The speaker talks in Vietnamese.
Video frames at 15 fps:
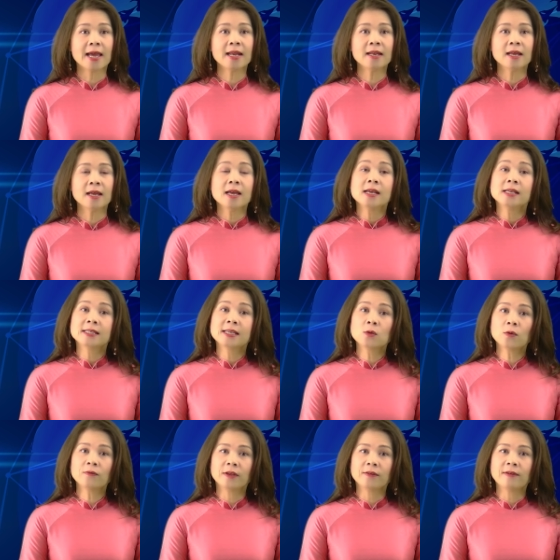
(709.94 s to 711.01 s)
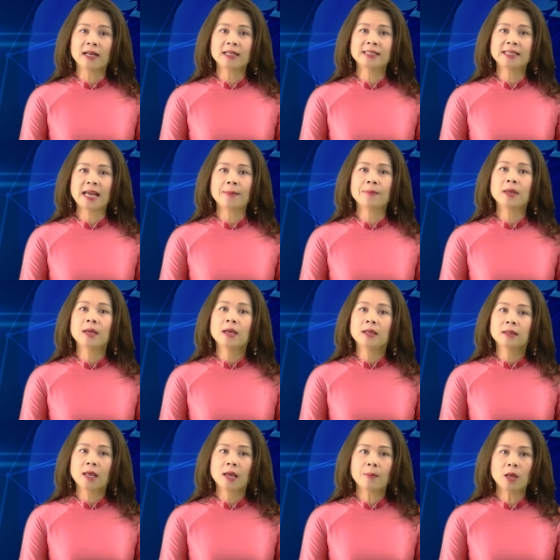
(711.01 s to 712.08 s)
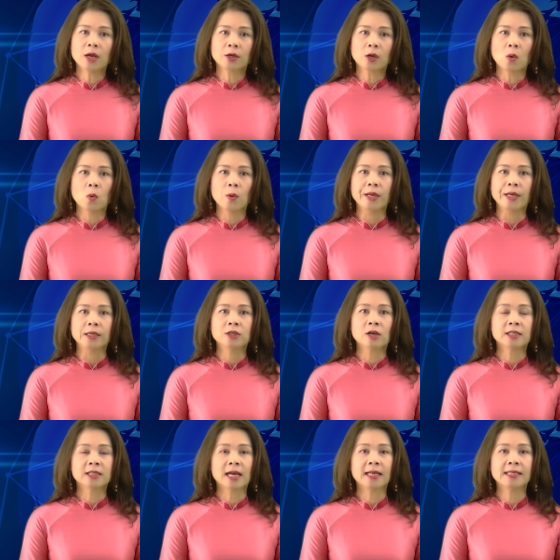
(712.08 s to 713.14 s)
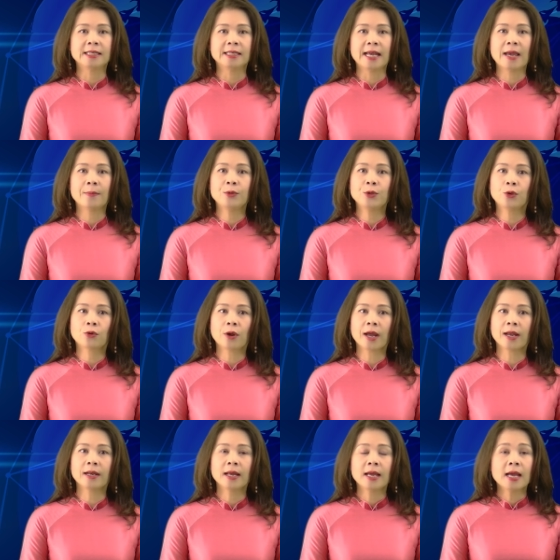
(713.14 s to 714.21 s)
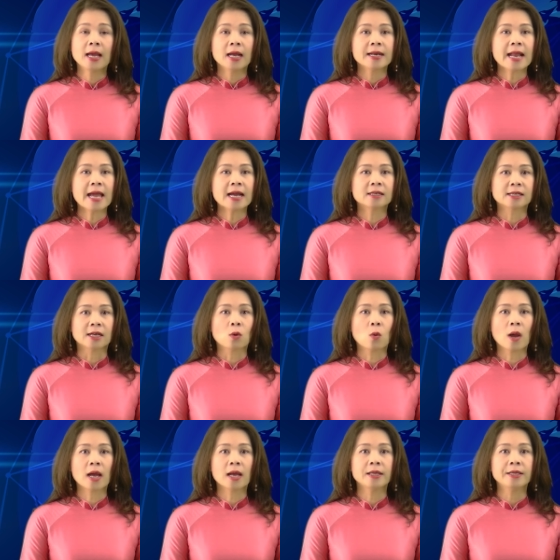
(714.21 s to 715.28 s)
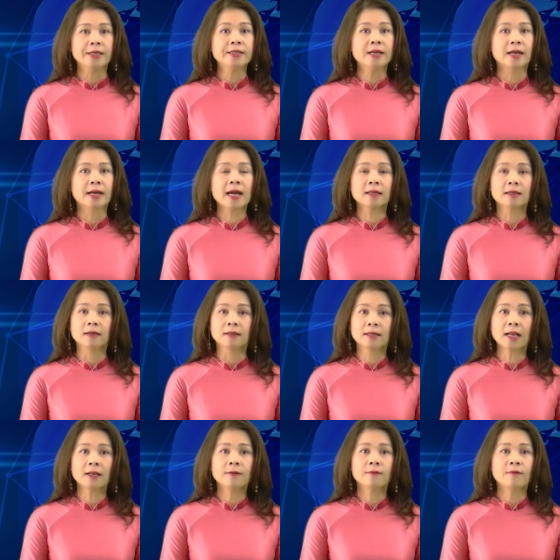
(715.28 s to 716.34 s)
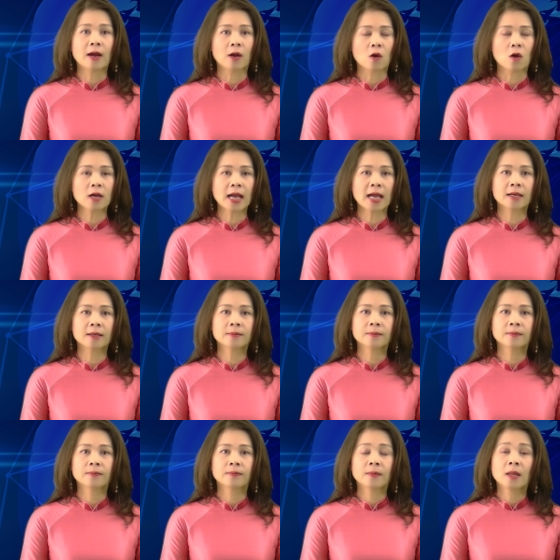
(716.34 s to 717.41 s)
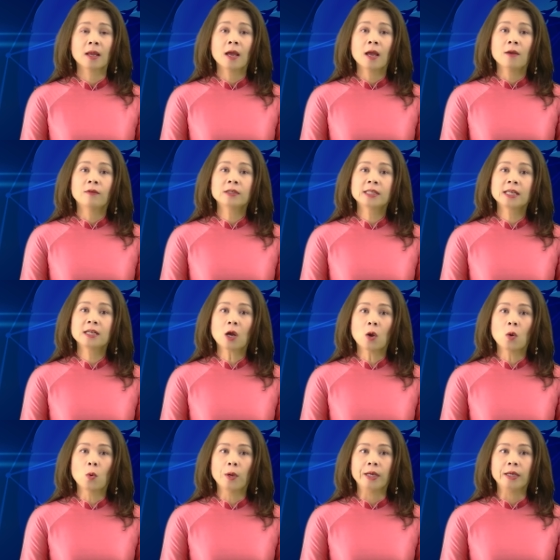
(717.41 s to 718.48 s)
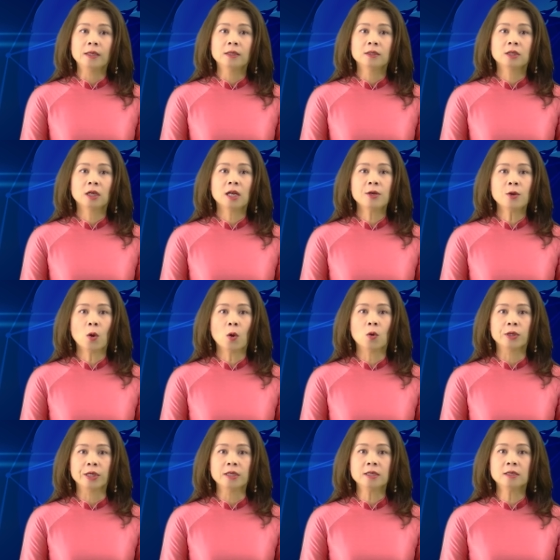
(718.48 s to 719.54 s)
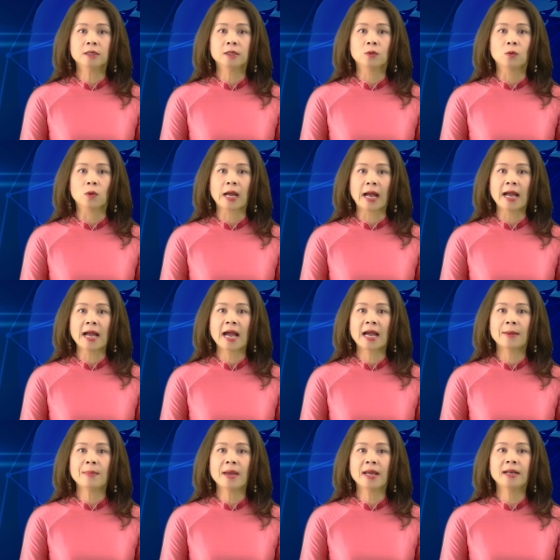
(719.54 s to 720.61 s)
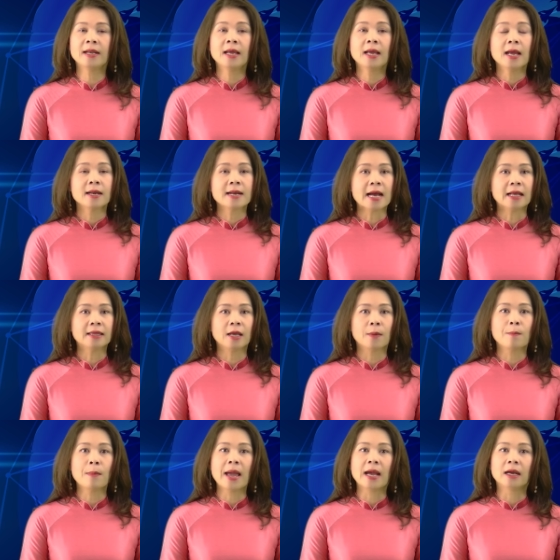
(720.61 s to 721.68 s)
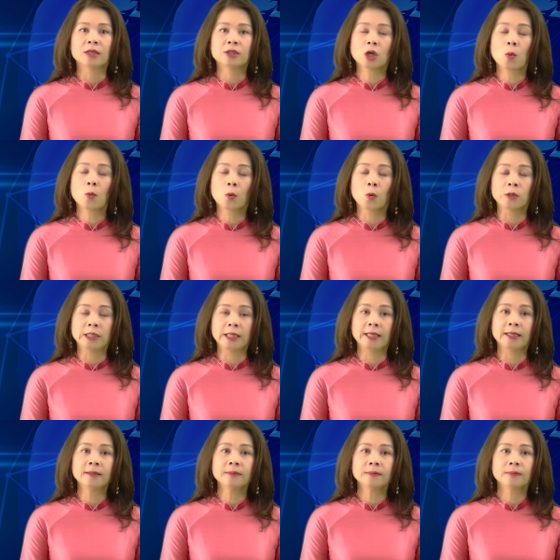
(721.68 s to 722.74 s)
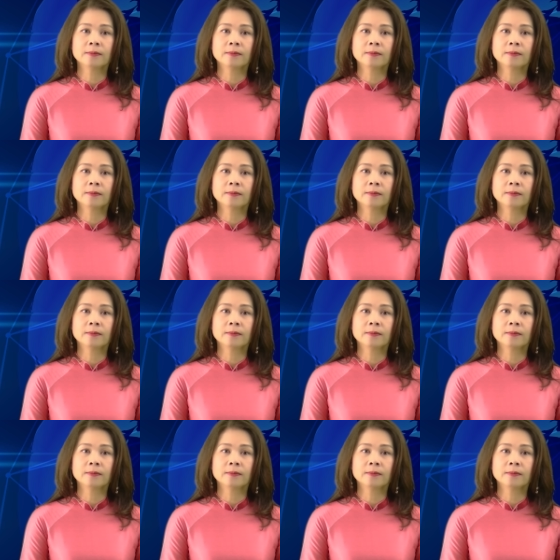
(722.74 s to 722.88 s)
hết. Xin quý vị và anh chị em thêm lời cầu nguyện cho anh chị em Ukraine đang trải qua những giờ khắc thử thách và khó khăn. Và xin cầu nguyện cho linh hồn những người của cả hai bên đã thiệt mạng trong cuộc chiến.